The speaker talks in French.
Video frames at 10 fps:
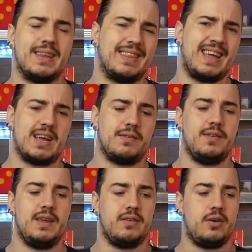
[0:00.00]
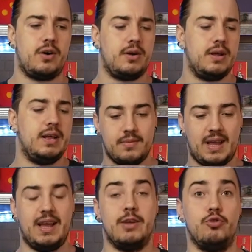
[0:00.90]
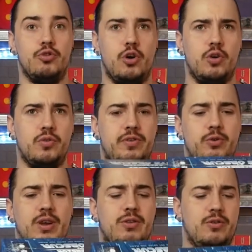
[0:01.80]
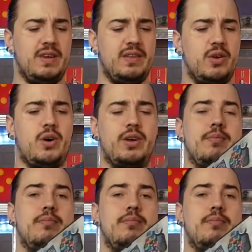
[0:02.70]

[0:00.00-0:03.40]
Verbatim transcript: Dark Vador avec une grande figurine de Vador, et